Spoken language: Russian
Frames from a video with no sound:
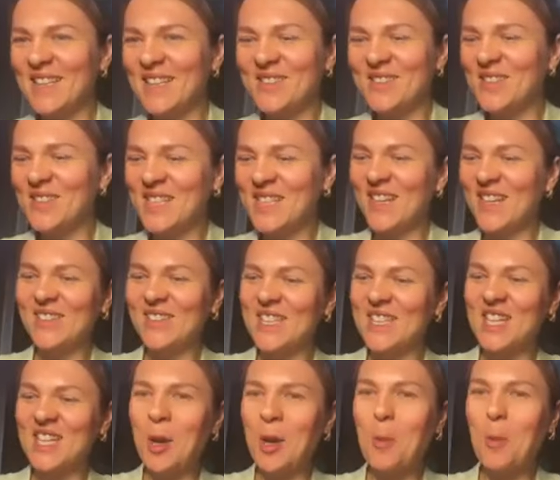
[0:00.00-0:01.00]
Звезда
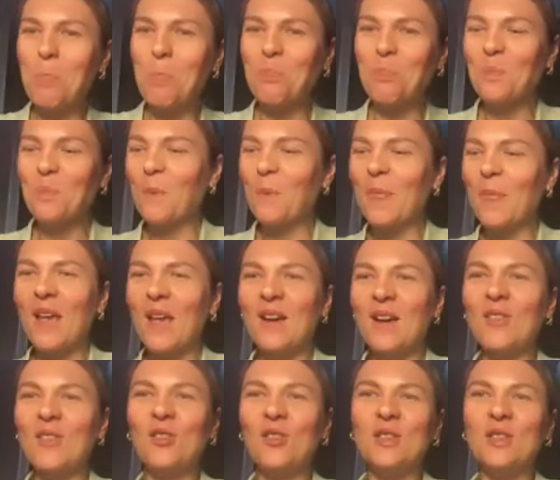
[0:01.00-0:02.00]
вообще.
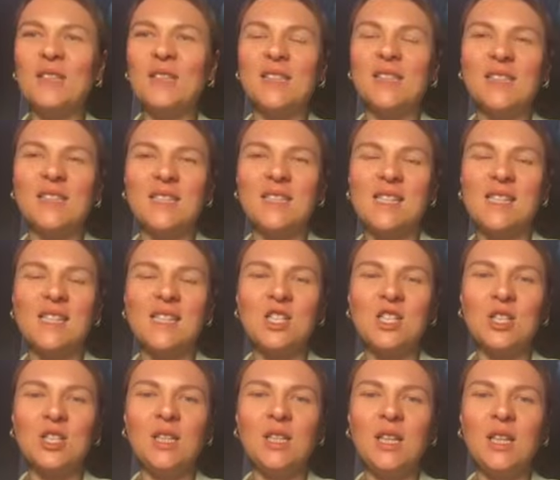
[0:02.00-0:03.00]
Вот, а,
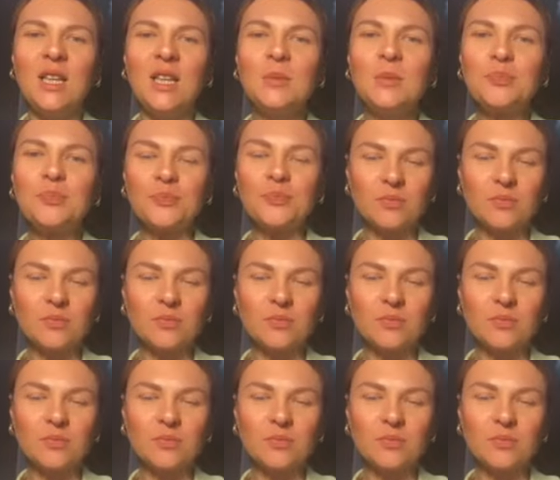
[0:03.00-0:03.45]
значит, и